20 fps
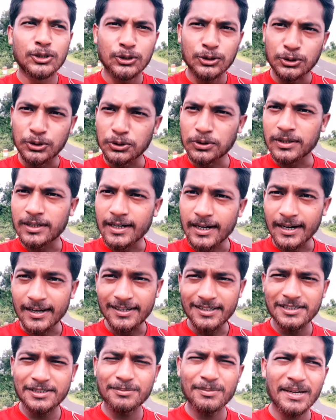तो
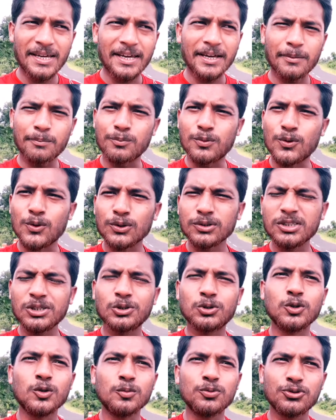गाइस मैं एक बहुत ही
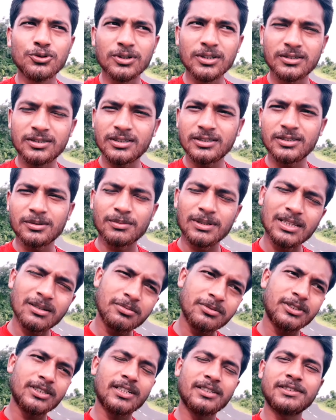खूबसूरत सी
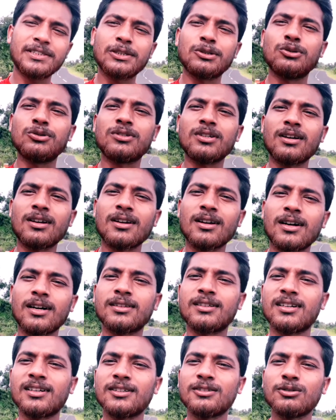मतलब यहीं से गुज़र रहा
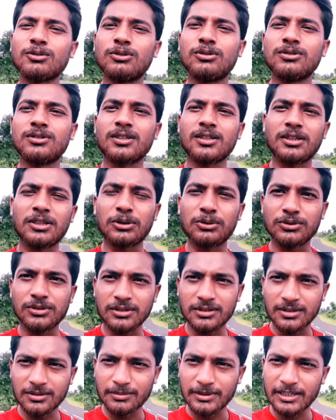था तो गुज़रते
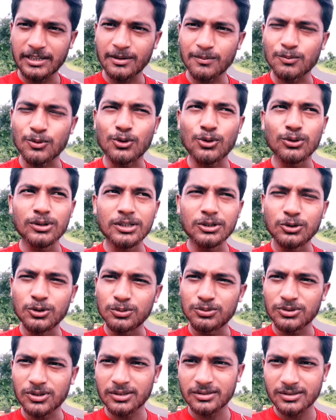गुज़रते मैंने बहुत ही
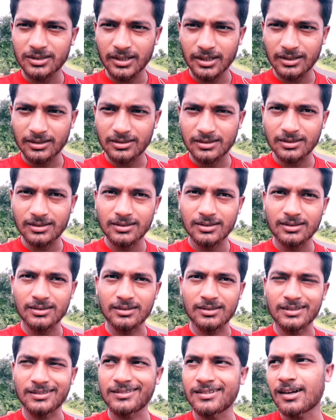खूबसूरत सा एक
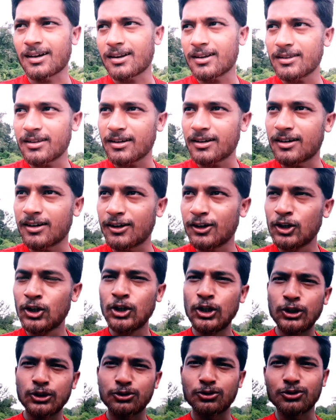नज़ारा देखा
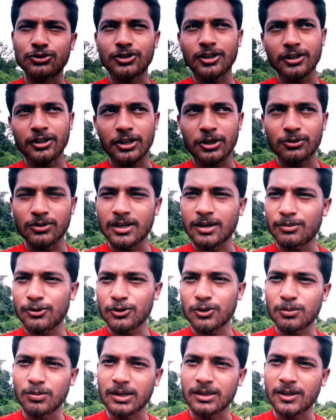सोचा कि क्यों ना आप
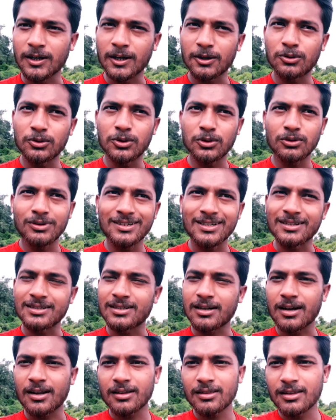लोगों को बता दूं क्योंकि
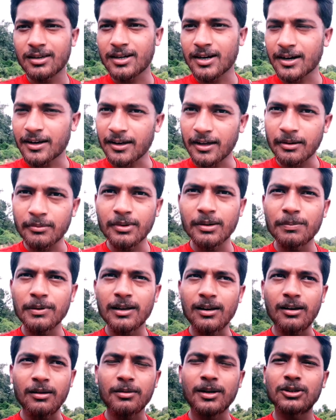नज़ारे दिखाने ही मैं
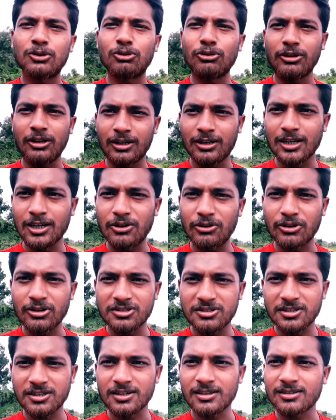पहली बार तो निकला और
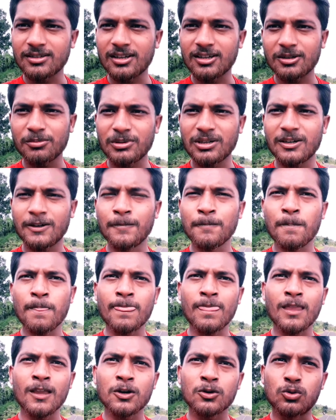अच्छे नज़ारे में
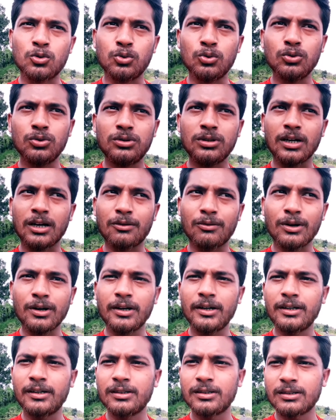खुद
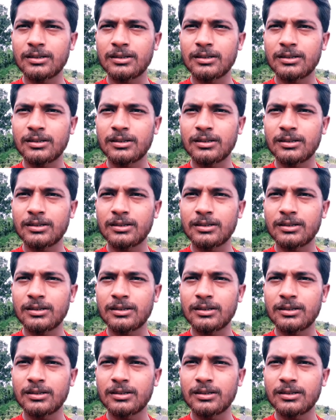अवॉइड